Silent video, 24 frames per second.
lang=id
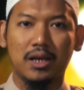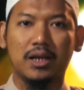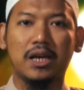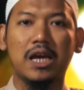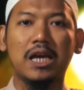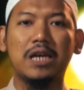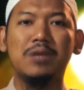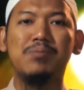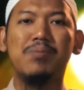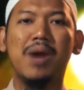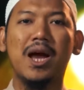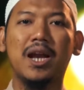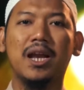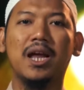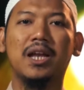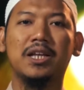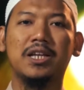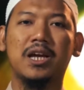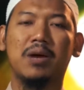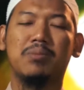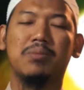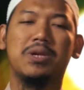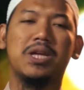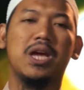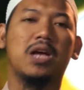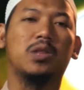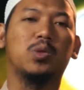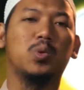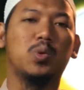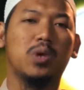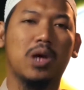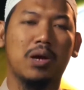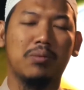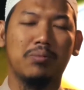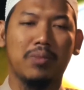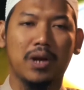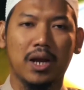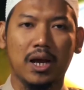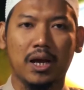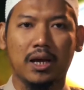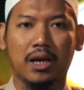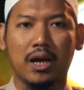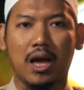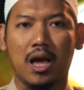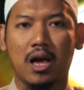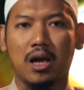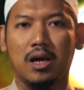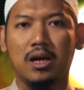Keimanan yang menyatukan
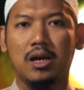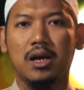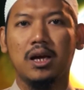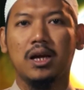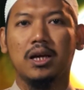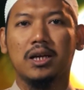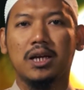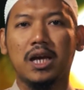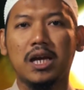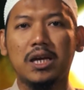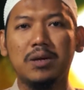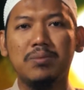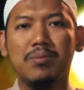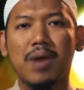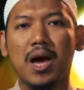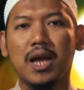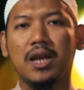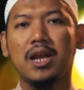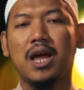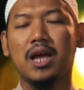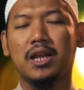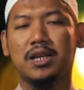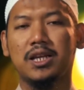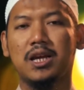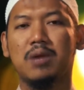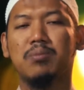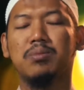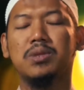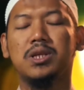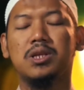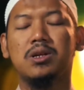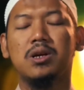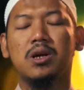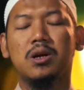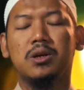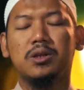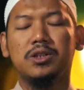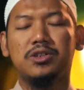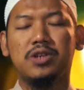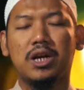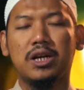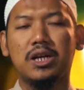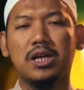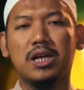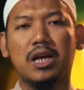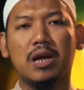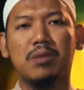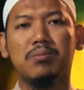mereka, keimanan yang
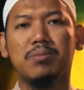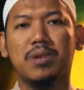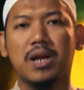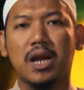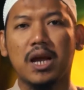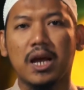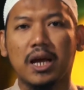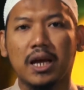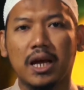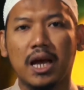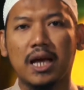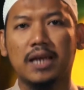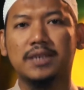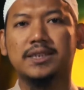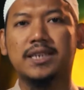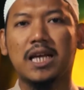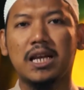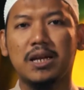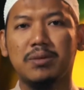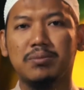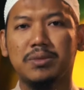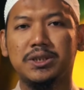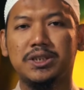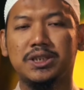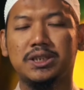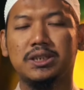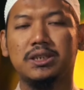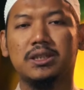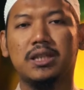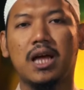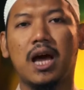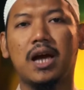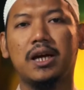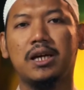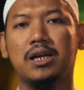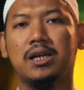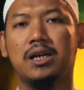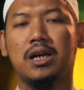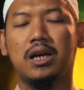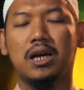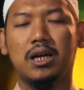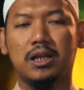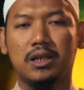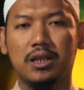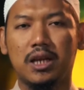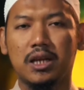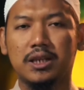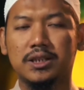menjadikan mereka saling
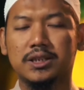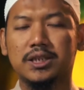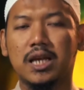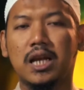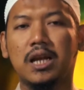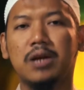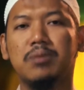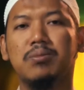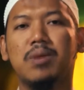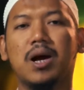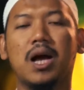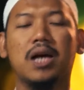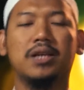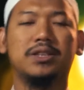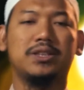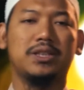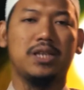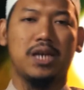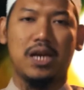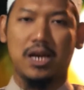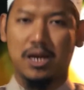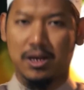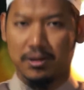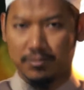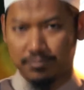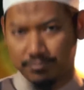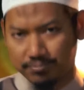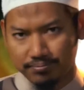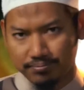mencintai dan saling mengasihi.